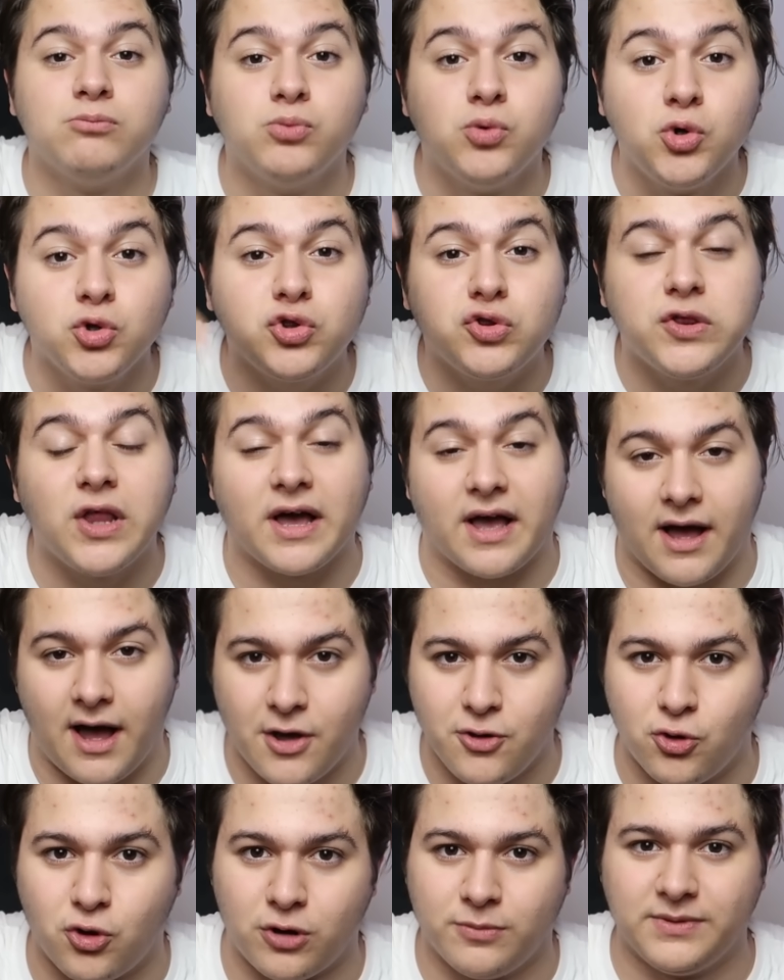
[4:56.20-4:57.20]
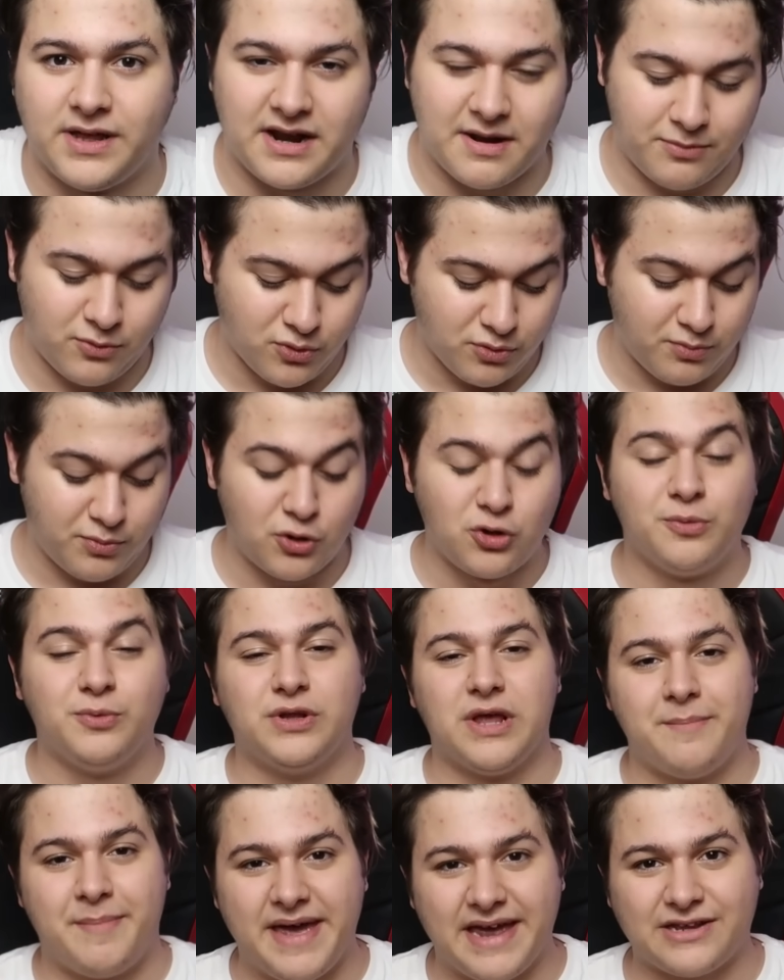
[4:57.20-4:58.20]
mutlaka yorumlara bu
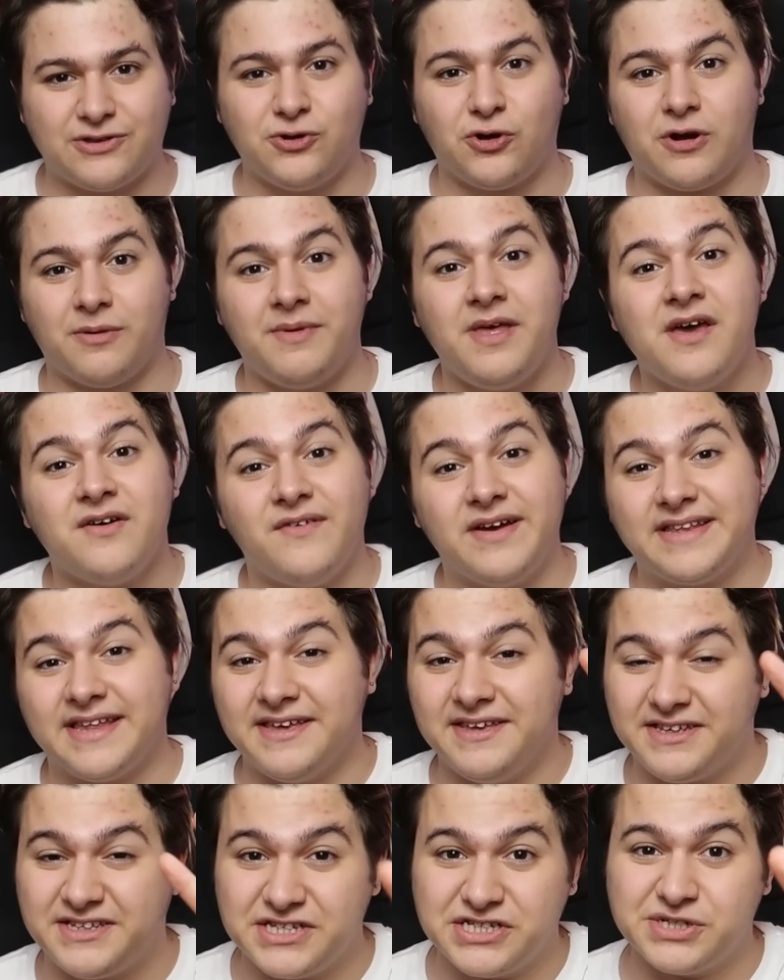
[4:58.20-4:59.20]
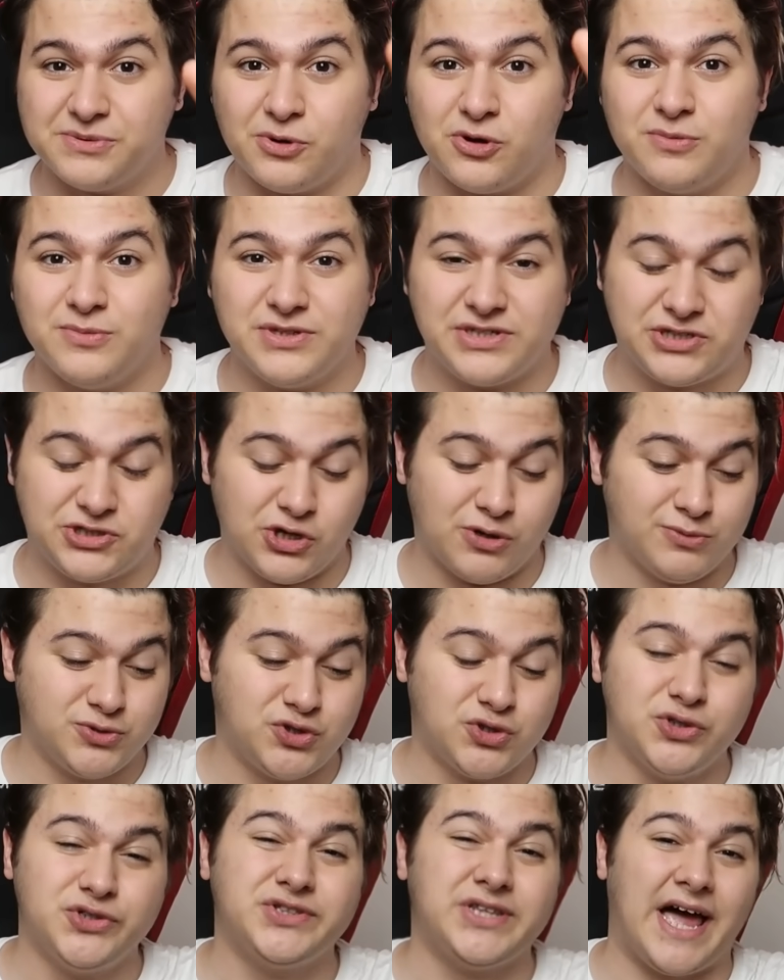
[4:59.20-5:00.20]
bölümüne bekliyorum. Ve de ikinci bölümü istiyor
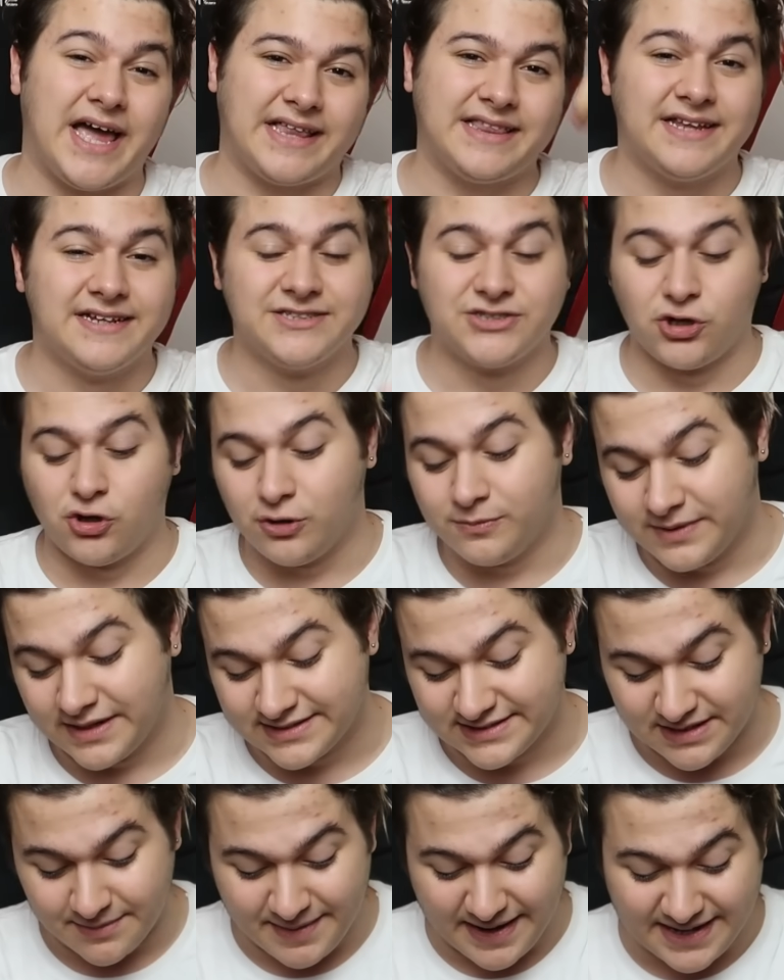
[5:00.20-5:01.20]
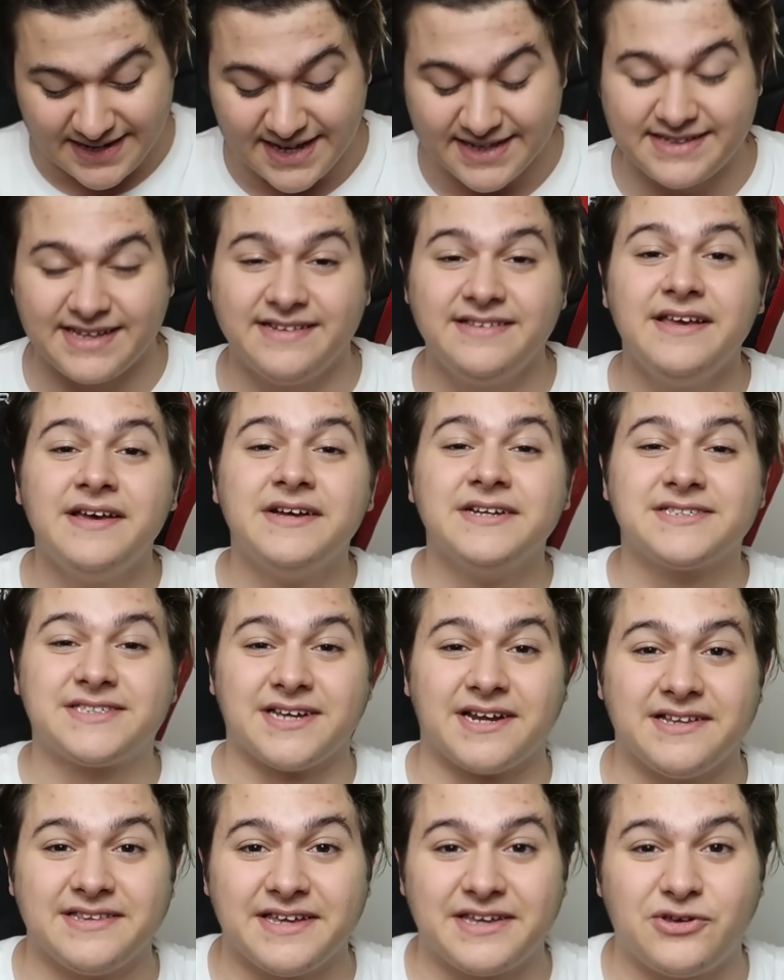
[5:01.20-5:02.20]
musunuz? Like'larınızı yorumlarınızı belli edin.
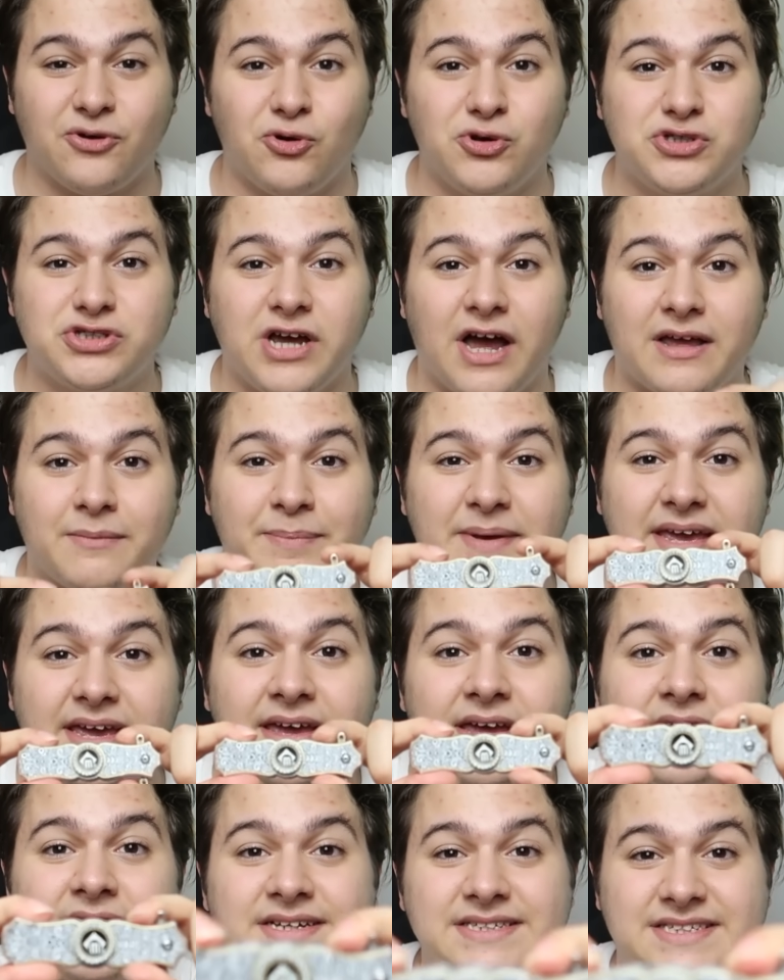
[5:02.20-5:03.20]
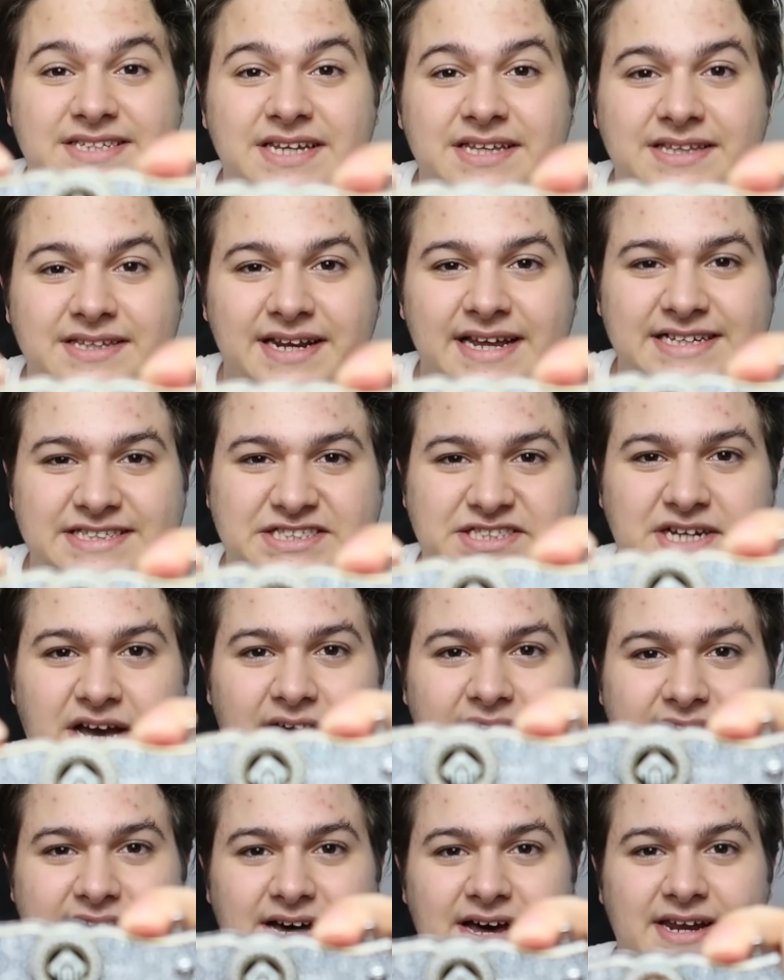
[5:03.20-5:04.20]
Sıradaki oyuncak bir stres
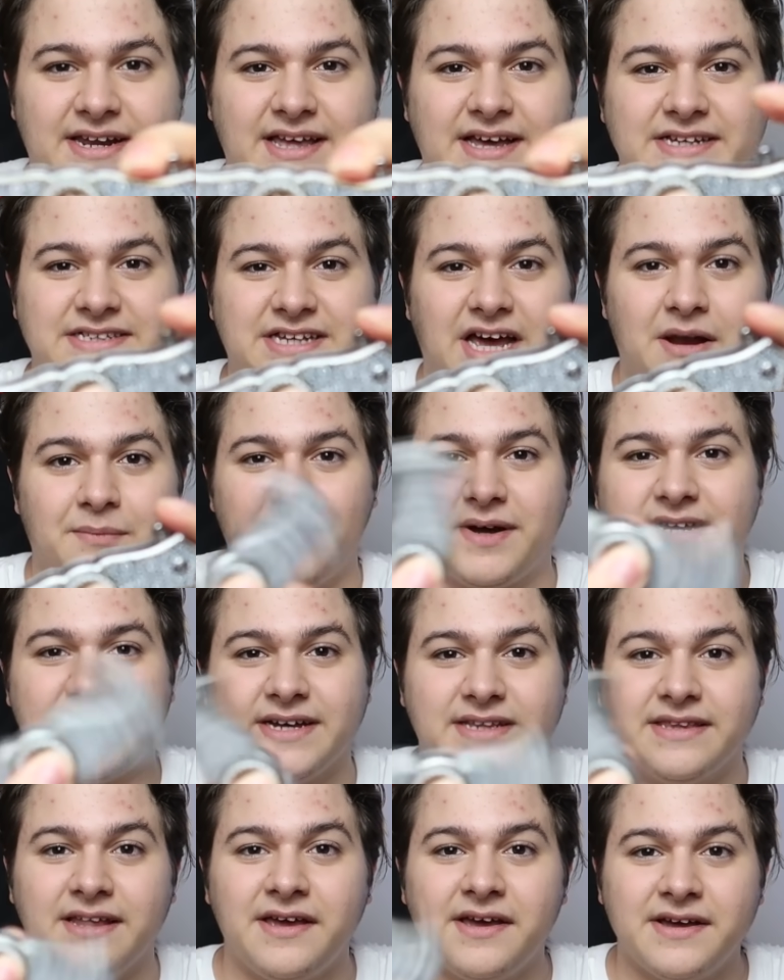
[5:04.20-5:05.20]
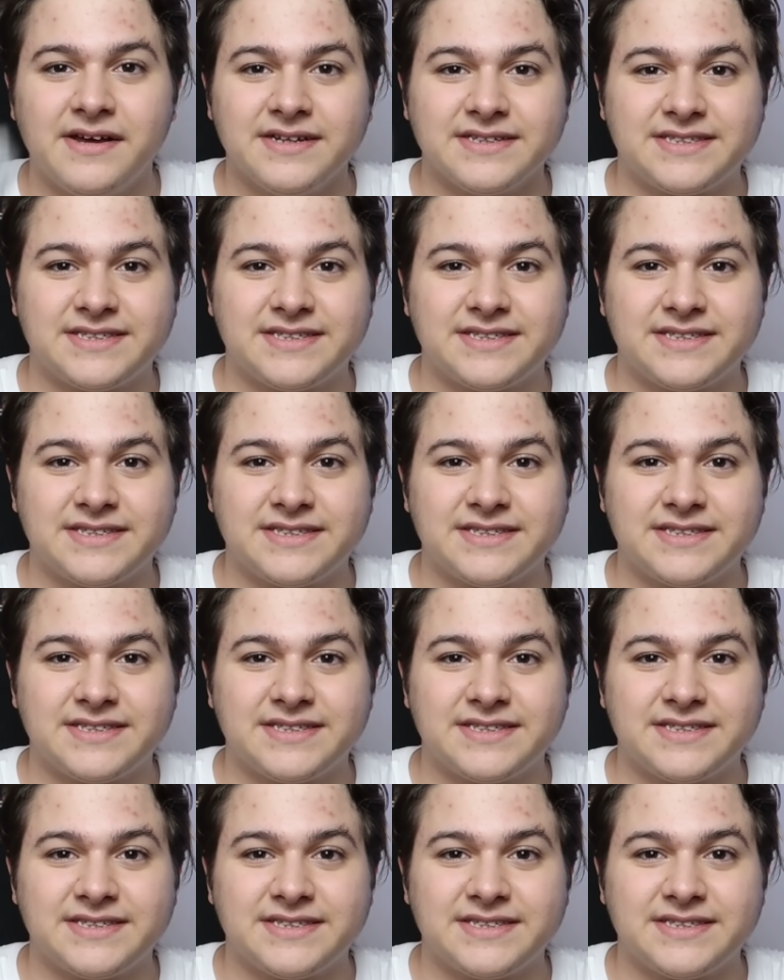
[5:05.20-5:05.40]
çarkı arkadaşlar. Bakın